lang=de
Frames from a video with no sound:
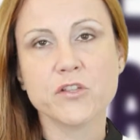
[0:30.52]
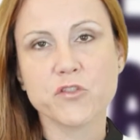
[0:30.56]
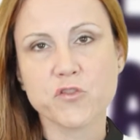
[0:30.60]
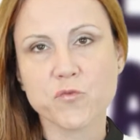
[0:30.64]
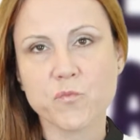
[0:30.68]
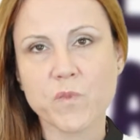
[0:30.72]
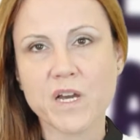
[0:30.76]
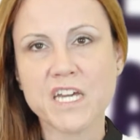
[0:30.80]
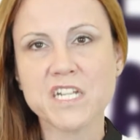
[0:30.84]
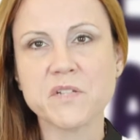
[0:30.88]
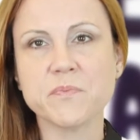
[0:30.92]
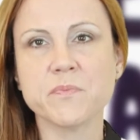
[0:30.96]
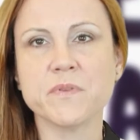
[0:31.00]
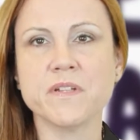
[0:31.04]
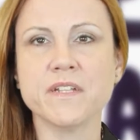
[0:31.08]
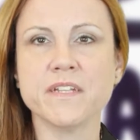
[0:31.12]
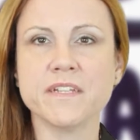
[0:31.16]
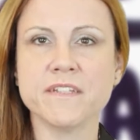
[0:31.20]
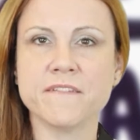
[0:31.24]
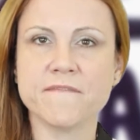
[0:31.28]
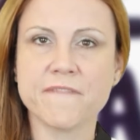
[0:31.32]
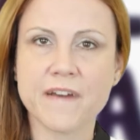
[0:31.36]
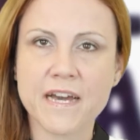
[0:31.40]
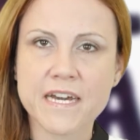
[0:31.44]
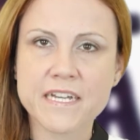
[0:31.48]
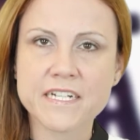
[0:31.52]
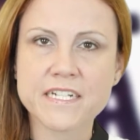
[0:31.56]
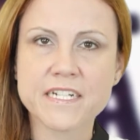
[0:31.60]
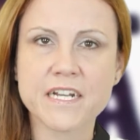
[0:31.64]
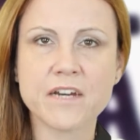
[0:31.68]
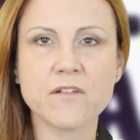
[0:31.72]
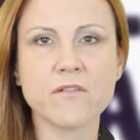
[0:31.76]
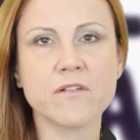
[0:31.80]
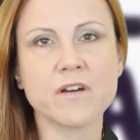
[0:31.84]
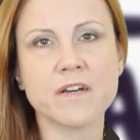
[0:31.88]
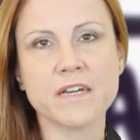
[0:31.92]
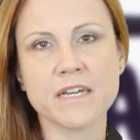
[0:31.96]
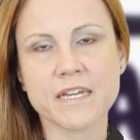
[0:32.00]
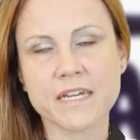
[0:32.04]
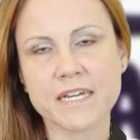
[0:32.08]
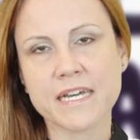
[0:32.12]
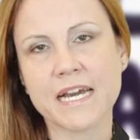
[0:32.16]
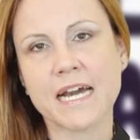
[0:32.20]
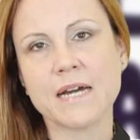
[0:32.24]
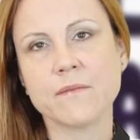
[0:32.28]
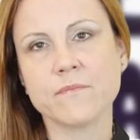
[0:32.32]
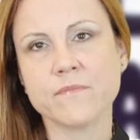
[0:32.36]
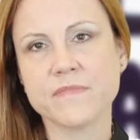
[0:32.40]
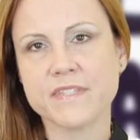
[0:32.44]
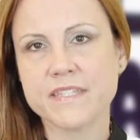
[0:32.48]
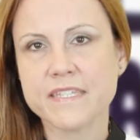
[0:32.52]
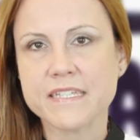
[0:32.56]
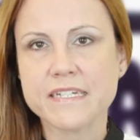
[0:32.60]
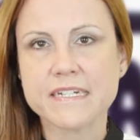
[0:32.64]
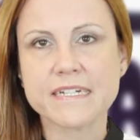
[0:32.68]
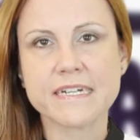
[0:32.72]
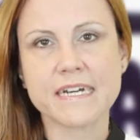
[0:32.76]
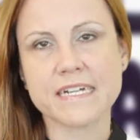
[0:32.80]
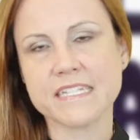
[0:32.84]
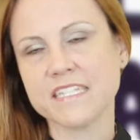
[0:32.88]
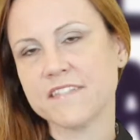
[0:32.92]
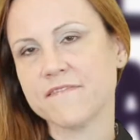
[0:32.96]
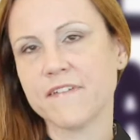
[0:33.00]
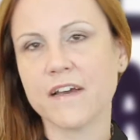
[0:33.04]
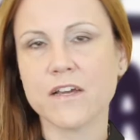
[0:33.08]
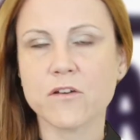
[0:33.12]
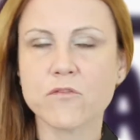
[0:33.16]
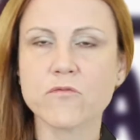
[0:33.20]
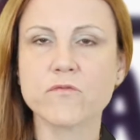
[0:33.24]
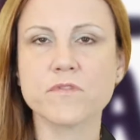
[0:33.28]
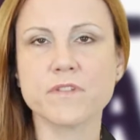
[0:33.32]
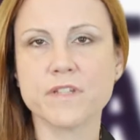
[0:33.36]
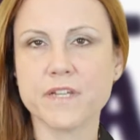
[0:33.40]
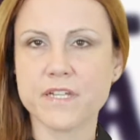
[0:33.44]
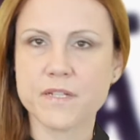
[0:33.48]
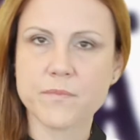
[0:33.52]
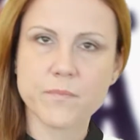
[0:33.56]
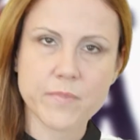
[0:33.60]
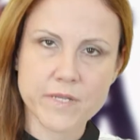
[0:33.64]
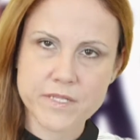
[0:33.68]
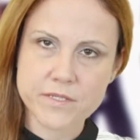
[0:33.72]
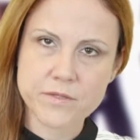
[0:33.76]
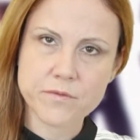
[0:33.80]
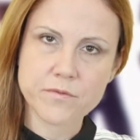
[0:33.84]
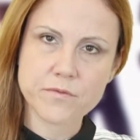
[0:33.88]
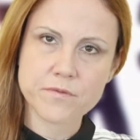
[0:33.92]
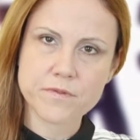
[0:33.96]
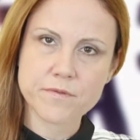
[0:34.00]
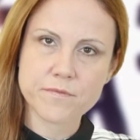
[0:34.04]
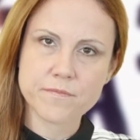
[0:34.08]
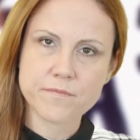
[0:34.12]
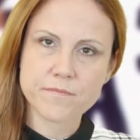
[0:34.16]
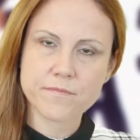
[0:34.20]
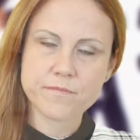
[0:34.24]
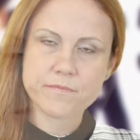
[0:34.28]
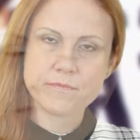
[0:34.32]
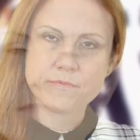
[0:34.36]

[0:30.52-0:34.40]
Zum Beispiel in Warschau äh, kamen ca. 200 Personen.